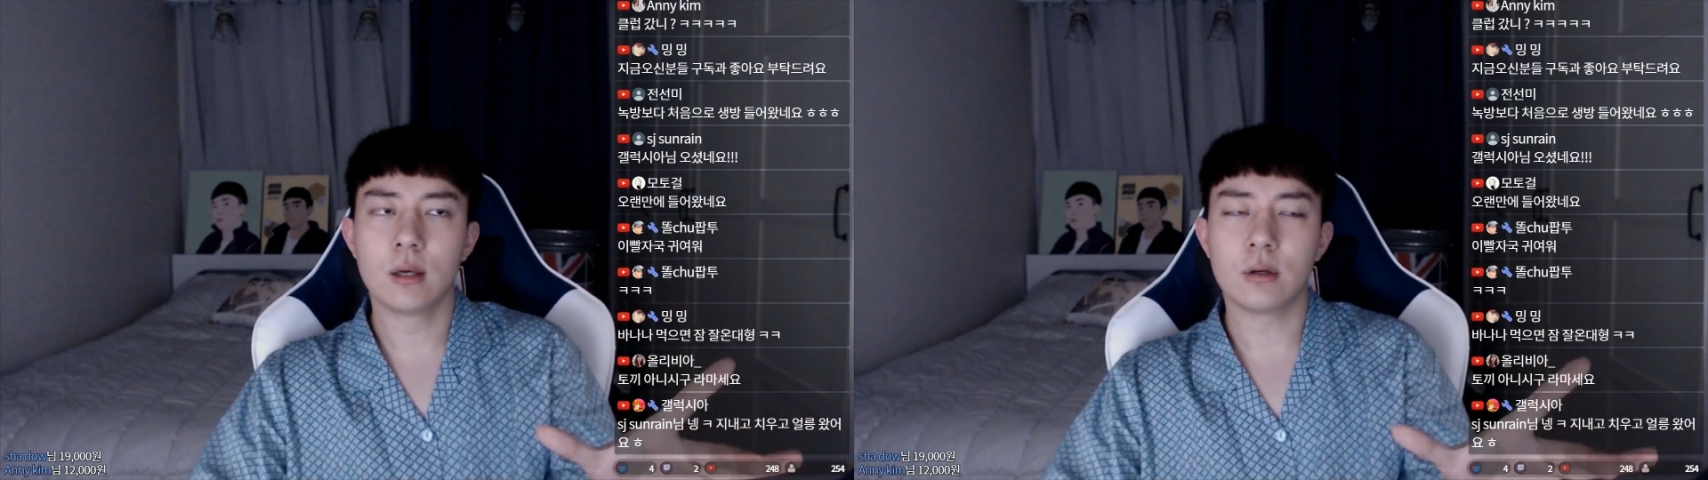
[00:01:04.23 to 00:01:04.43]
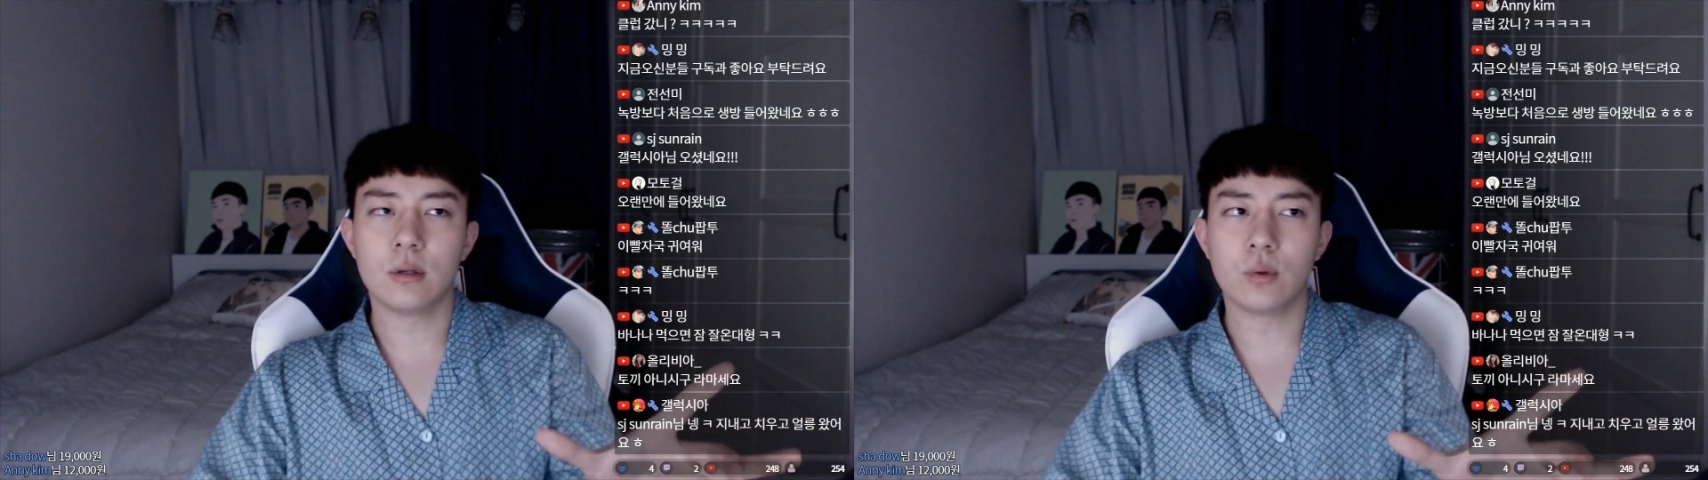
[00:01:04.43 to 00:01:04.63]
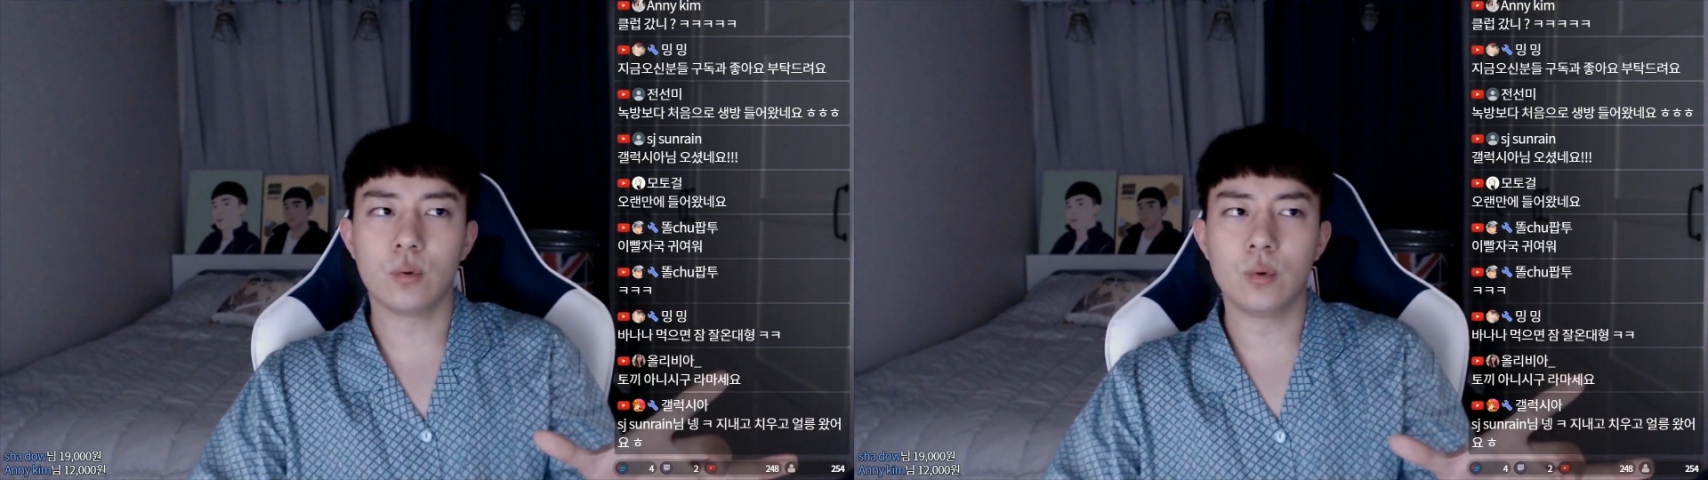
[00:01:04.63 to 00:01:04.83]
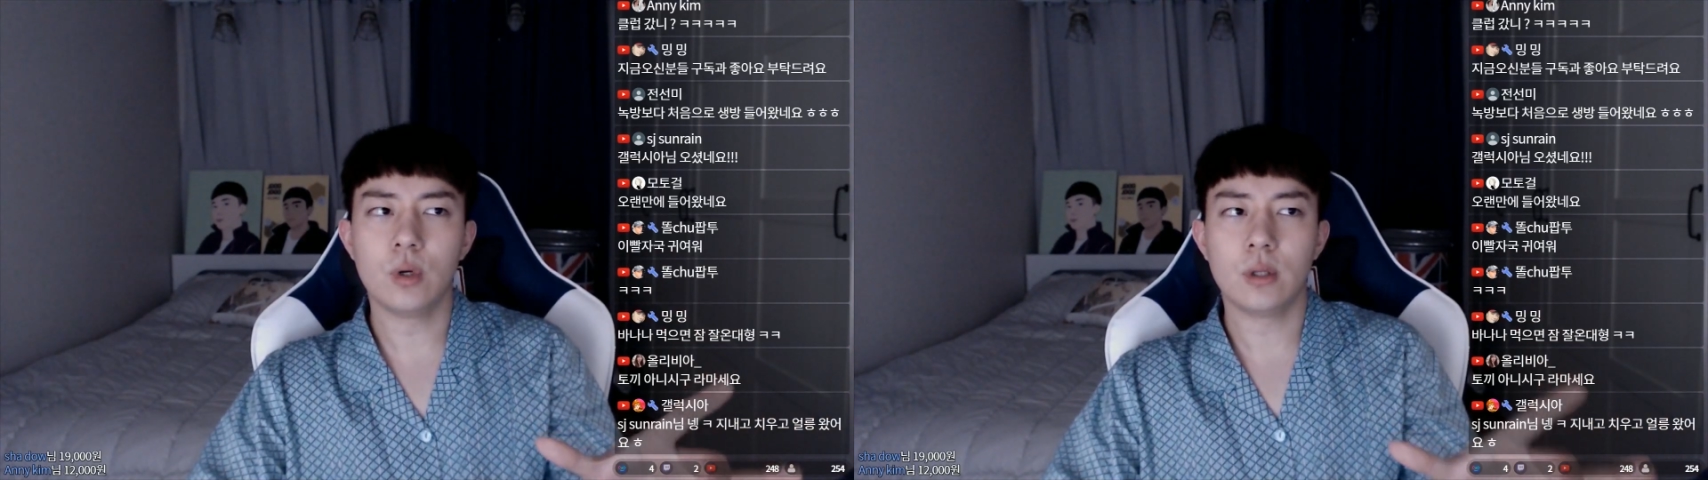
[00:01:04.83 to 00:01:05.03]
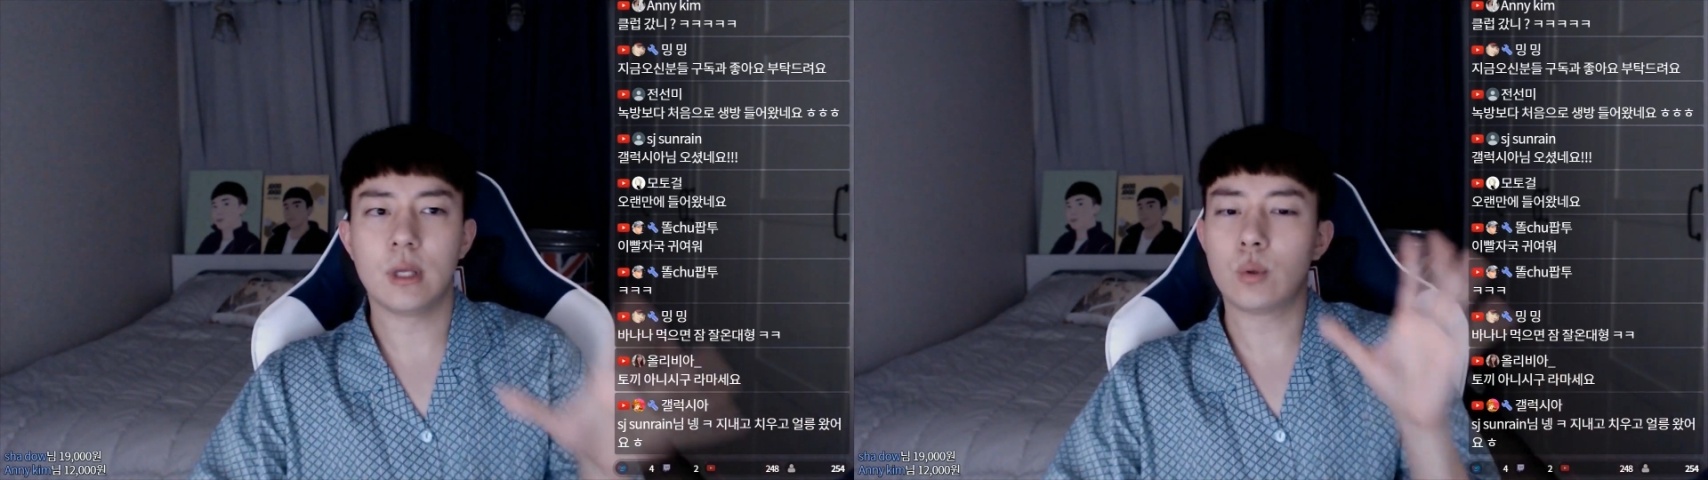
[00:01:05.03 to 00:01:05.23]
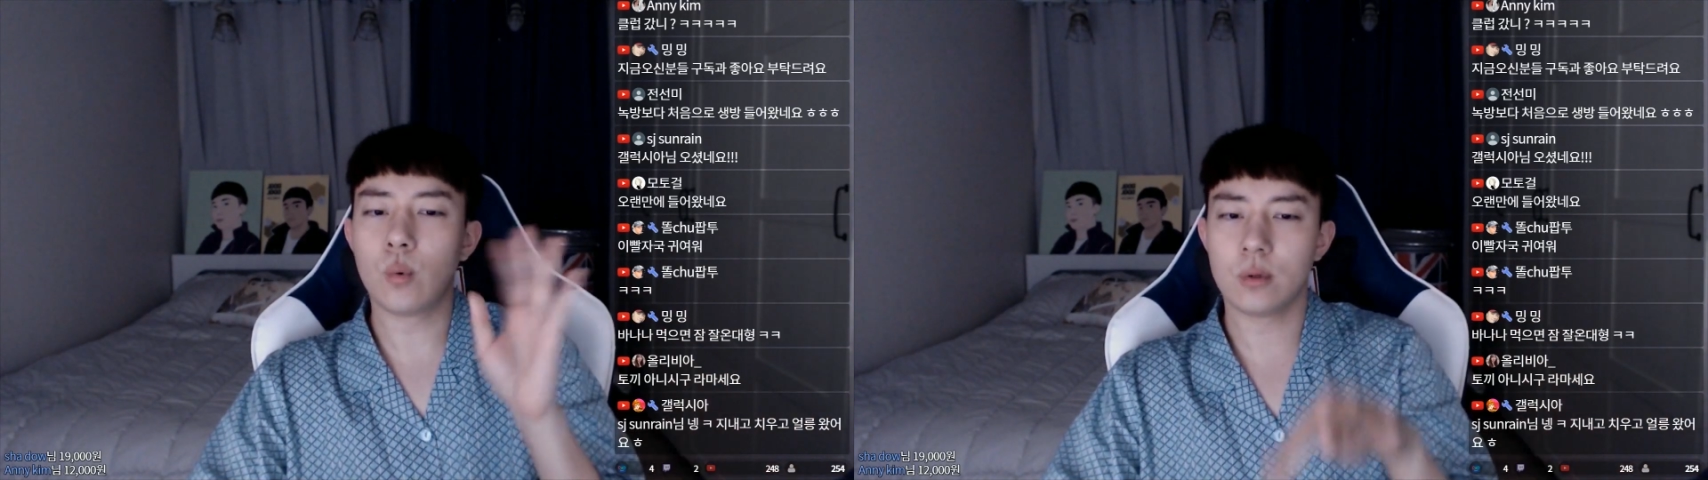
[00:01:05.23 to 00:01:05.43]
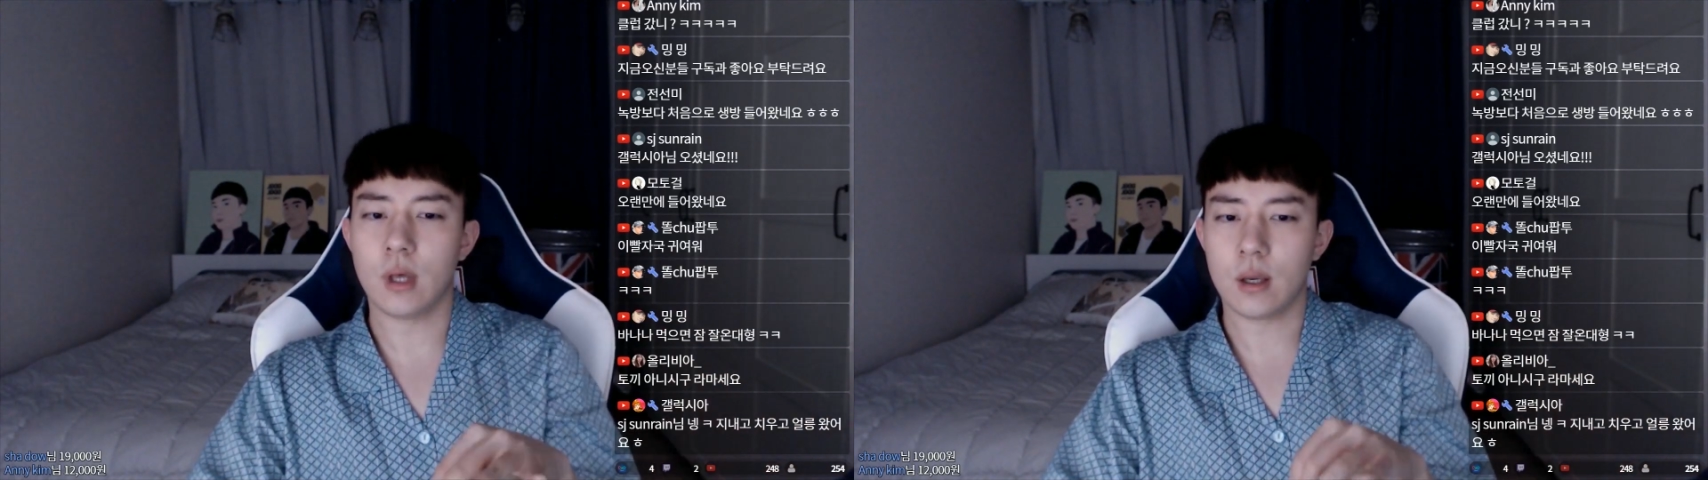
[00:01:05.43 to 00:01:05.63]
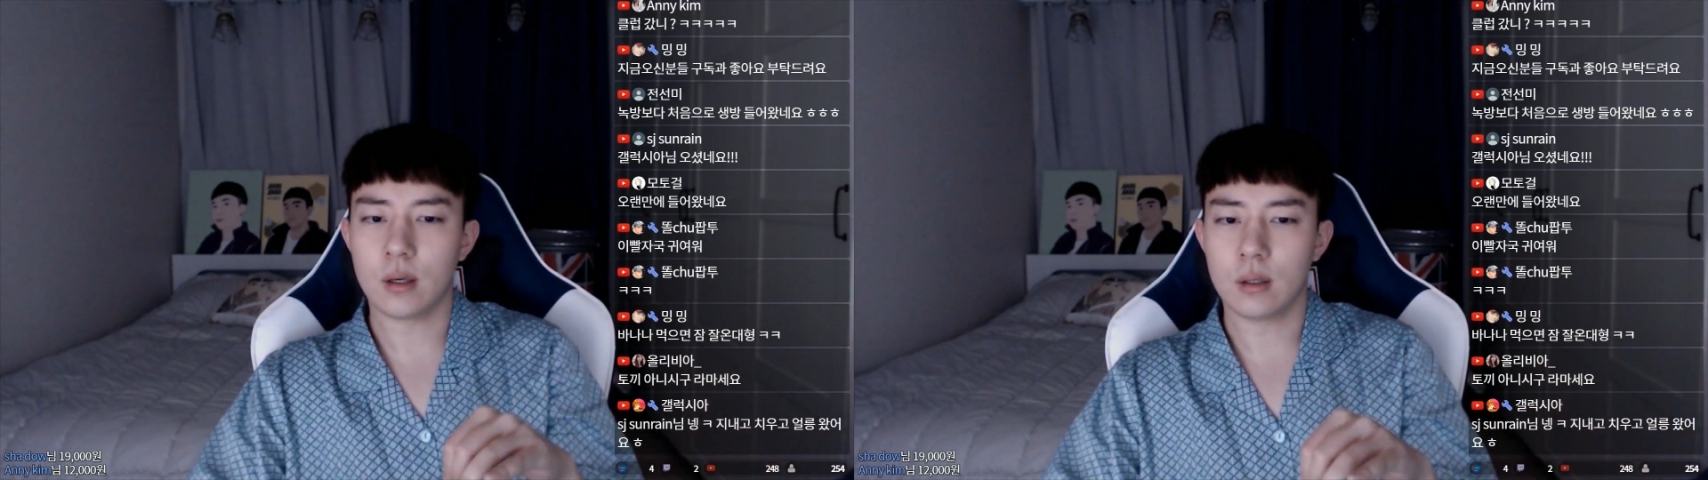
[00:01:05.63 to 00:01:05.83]
그리고 내
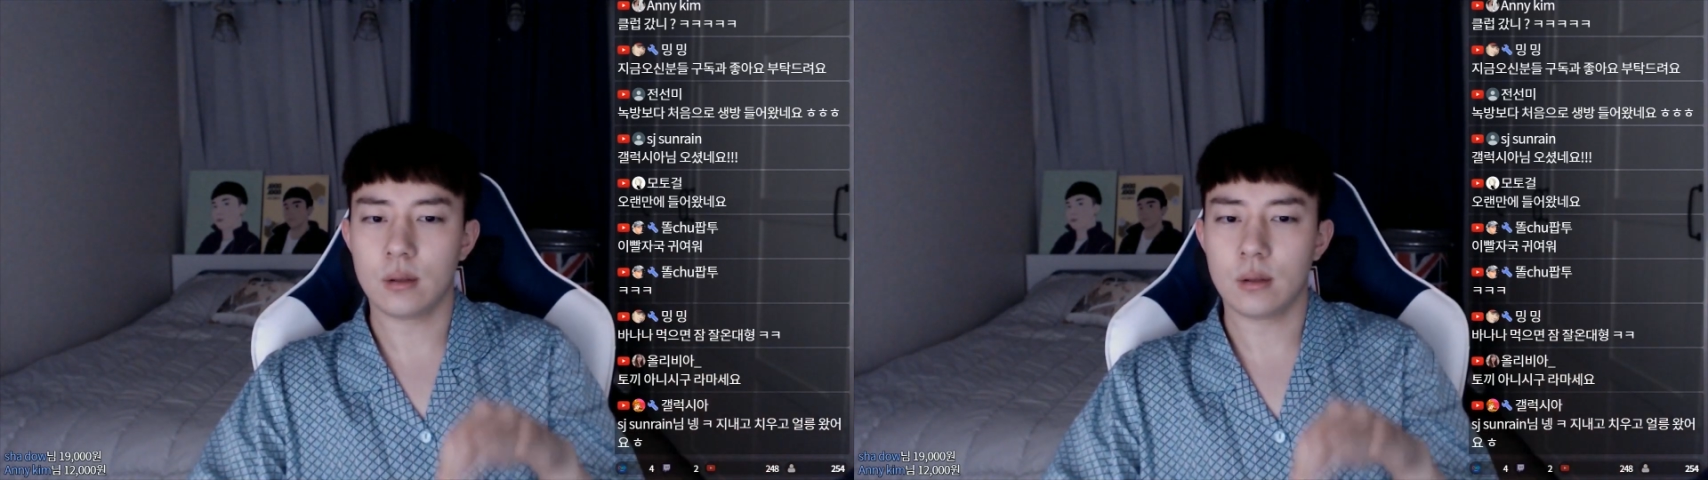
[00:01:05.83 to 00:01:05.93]
동생,